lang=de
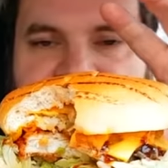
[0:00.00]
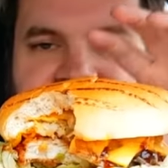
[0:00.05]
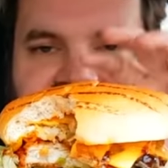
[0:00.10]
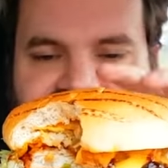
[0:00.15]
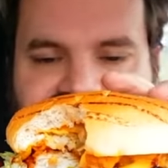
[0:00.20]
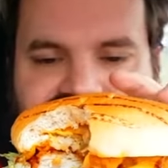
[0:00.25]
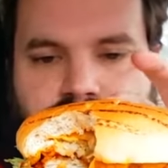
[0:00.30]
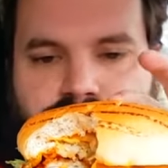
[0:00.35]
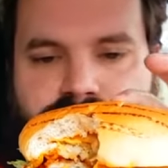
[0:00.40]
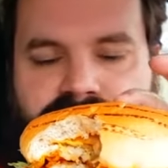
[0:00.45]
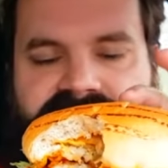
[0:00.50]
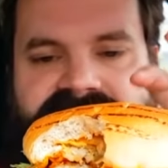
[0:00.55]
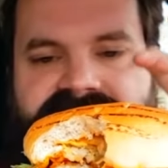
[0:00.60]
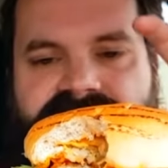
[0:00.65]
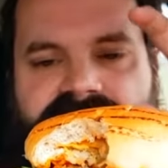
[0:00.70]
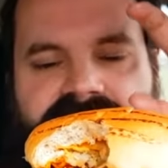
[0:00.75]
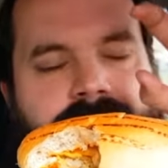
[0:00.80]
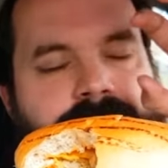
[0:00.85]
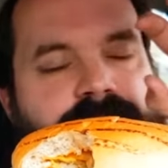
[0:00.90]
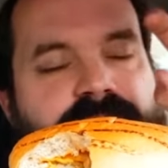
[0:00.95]
erste Biss,
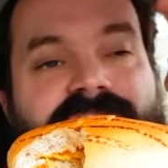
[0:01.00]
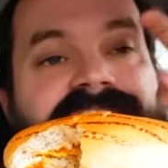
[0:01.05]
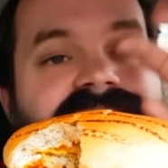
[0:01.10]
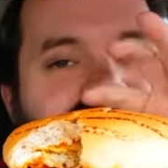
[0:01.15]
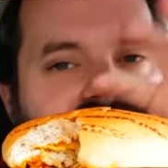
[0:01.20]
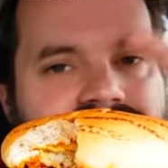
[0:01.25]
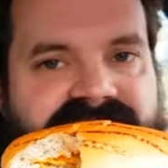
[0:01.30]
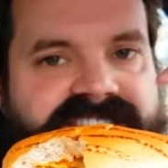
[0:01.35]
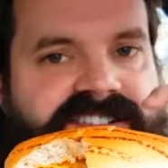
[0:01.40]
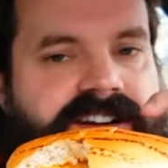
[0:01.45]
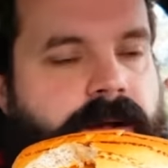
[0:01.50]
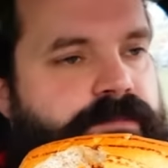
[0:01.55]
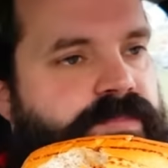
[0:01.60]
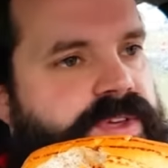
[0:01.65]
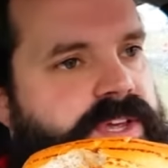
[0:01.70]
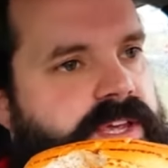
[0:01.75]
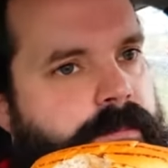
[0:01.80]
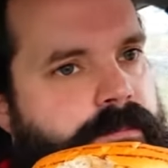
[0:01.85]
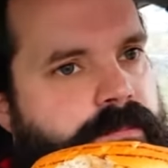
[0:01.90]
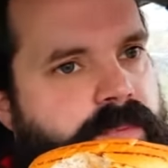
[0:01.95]
ich habe wirklich alles gehabt.
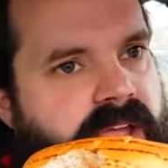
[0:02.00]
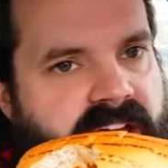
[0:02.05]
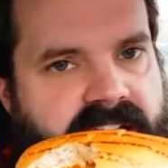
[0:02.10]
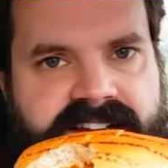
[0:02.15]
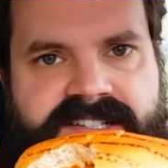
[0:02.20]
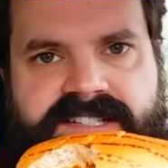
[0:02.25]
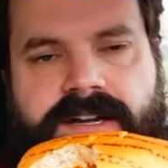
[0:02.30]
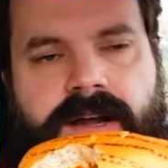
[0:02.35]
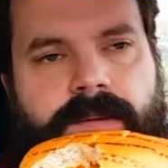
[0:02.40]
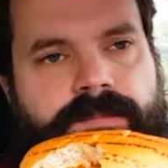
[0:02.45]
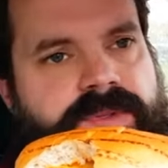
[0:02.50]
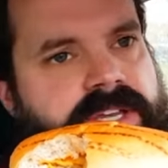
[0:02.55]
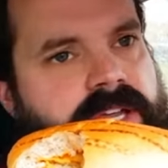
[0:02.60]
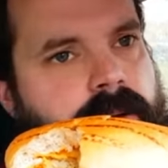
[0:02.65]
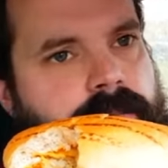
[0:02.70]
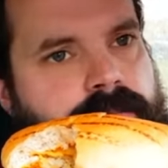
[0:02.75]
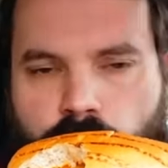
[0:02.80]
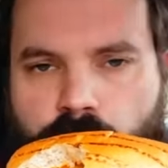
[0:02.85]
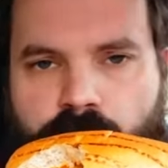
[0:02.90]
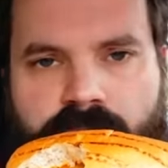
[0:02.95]
Ich habe Käse gehabt, ich
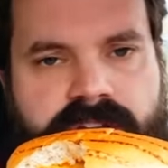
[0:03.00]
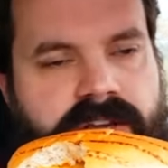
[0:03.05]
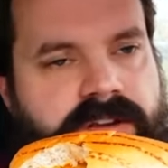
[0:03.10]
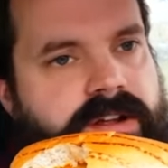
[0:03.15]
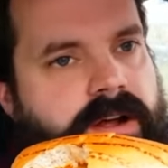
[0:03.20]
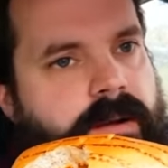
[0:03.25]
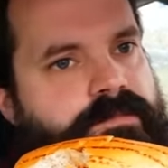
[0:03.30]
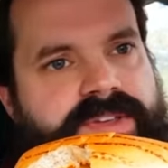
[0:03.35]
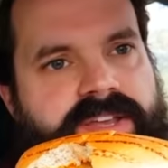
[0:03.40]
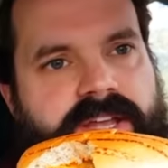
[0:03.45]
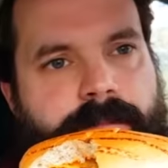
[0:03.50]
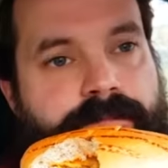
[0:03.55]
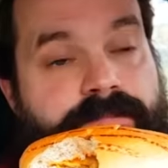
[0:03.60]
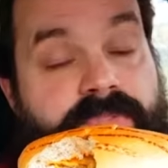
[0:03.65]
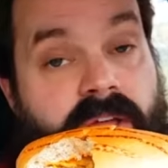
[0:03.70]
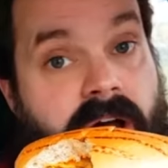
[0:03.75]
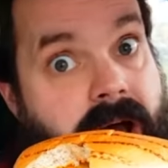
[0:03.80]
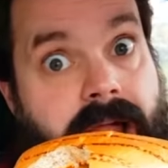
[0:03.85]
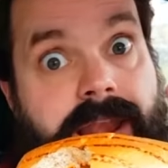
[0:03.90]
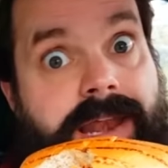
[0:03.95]
habe Hühnchen gehabt, ich habe
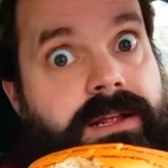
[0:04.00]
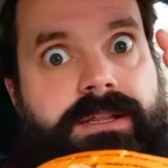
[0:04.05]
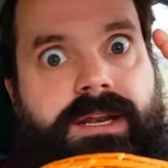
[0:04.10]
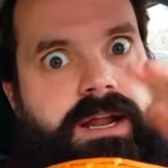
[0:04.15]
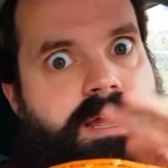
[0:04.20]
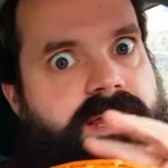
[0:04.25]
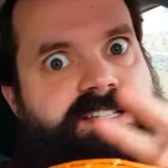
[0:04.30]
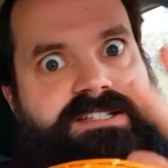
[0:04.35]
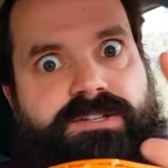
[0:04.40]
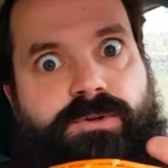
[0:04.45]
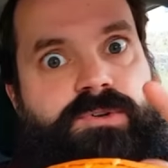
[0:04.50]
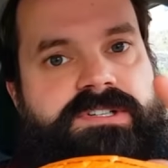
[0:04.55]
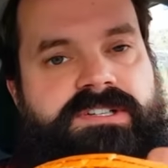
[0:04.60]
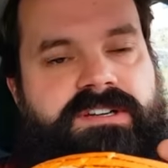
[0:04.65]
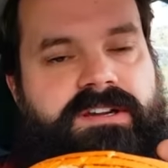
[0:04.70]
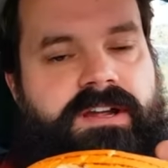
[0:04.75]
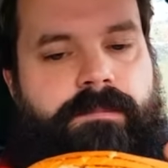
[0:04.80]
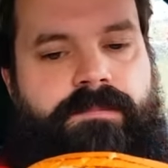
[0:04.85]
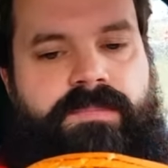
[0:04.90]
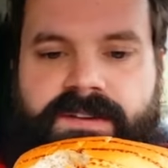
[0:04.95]
alle drei
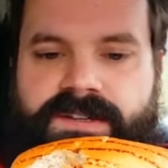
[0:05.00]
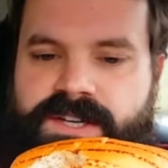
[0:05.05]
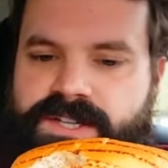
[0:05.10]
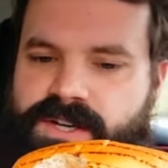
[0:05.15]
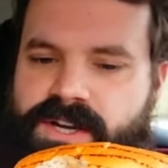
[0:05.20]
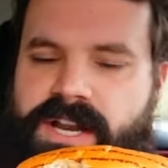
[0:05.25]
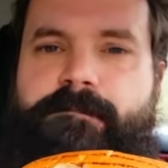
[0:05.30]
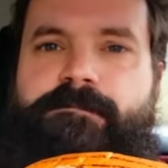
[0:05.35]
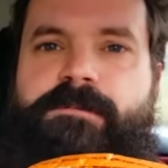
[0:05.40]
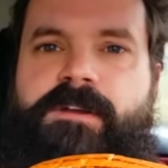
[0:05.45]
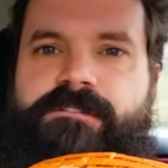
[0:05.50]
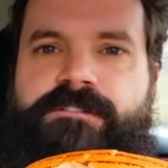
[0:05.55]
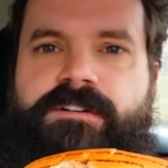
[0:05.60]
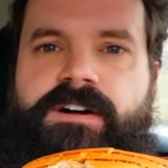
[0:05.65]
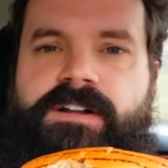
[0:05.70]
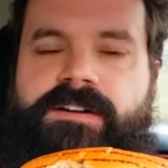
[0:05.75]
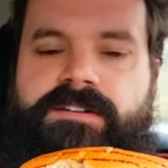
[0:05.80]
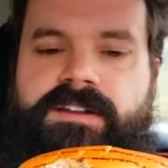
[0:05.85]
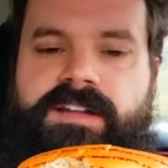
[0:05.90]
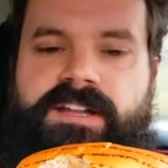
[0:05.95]
Soßen gehabt. Es ist schon
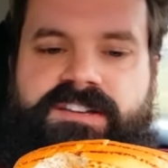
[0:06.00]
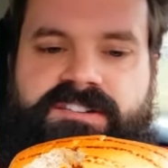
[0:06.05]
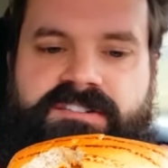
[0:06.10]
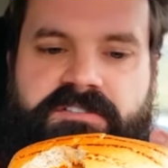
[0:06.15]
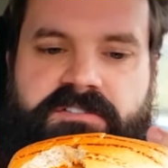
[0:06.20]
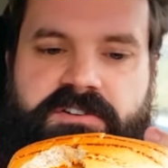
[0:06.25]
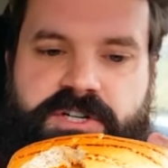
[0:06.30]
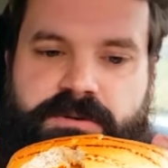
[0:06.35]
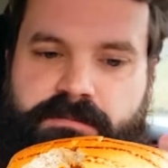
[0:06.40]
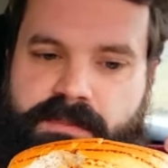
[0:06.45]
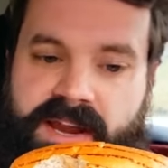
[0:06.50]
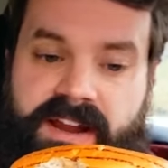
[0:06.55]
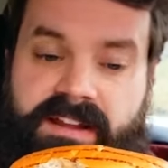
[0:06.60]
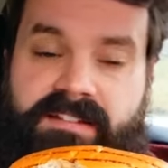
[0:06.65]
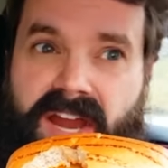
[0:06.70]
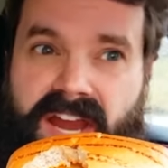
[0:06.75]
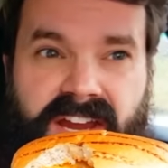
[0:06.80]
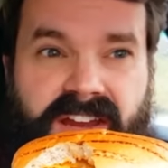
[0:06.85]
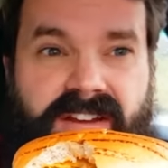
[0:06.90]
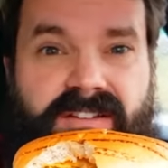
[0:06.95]
abgefahren. Es
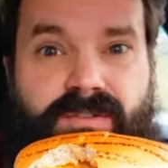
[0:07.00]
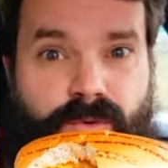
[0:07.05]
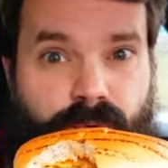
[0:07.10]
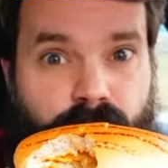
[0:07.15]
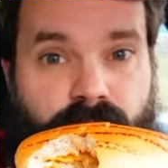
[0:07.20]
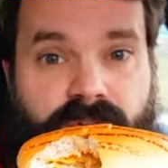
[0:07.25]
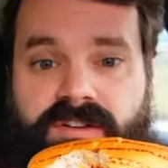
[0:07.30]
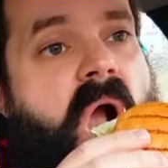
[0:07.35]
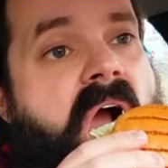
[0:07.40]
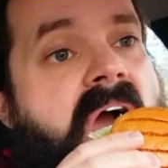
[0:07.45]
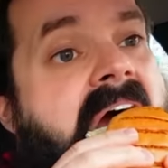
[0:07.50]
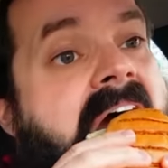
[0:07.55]
schmeckt echt gut.